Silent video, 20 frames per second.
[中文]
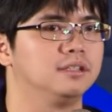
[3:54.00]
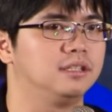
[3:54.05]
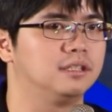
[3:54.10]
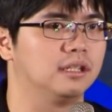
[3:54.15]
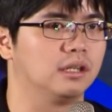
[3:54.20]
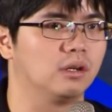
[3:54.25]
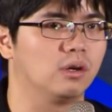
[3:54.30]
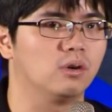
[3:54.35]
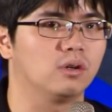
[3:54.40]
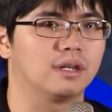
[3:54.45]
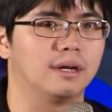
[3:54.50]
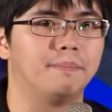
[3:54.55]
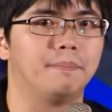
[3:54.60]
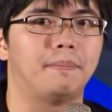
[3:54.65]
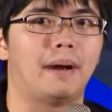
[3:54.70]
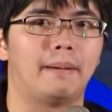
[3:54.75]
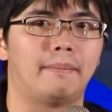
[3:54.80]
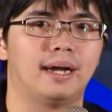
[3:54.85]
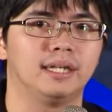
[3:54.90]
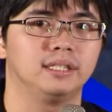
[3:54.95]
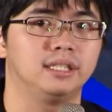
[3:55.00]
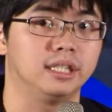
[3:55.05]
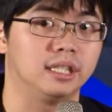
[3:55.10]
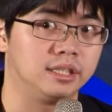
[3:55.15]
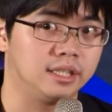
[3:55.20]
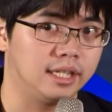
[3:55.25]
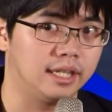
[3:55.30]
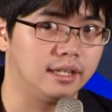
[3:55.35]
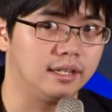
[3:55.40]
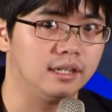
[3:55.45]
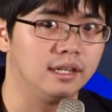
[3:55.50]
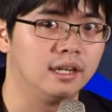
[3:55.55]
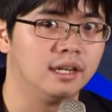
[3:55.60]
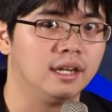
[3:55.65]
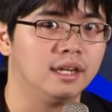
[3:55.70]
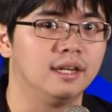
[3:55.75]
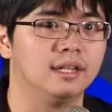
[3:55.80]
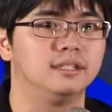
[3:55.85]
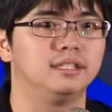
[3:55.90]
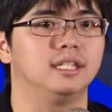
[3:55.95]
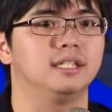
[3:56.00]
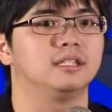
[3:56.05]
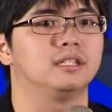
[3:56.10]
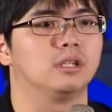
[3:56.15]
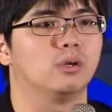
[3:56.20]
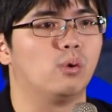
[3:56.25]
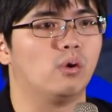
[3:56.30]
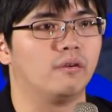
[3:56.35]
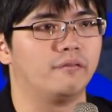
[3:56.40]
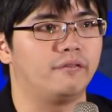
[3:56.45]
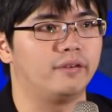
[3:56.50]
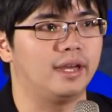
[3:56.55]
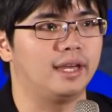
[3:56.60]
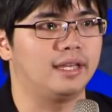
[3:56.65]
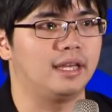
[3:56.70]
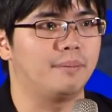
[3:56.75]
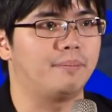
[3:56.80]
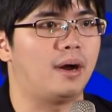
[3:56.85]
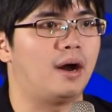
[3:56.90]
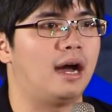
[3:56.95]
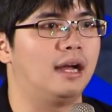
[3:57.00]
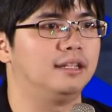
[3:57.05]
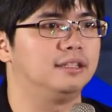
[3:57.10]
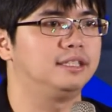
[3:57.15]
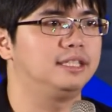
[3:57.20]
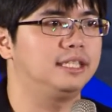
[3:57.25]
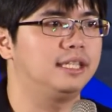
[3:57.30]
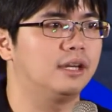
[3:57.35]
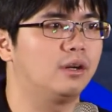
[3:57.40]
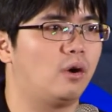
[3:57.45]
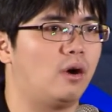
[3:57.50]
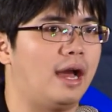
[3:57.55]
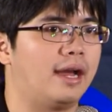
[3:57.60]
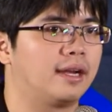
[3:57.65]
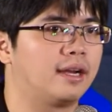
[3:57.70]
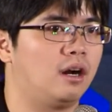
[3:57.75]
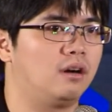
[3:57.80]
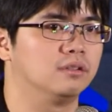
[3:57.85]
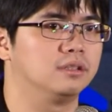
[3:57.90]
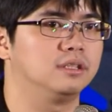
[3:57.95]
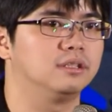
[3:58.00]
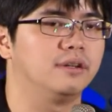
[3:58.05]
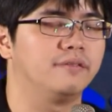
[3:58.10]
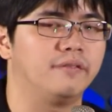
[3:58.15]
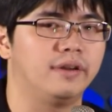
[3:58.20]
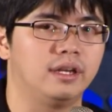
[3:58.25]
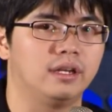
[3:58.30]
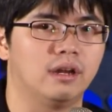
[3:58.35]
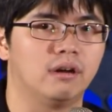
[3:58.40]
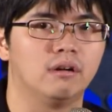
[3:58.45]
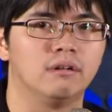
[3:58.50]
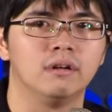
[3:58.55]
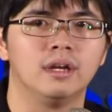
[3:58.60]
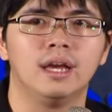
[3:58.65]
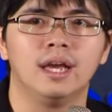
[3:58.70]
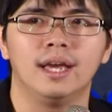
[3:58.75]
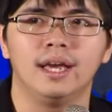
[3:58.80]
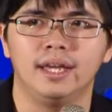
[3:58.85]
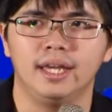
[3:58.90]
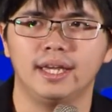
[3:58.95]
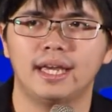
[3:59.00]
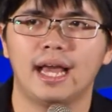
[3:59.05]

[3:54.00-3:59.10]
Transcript: 能够跟爸妈借钱，借生活费，也包含借后来考试的费用。一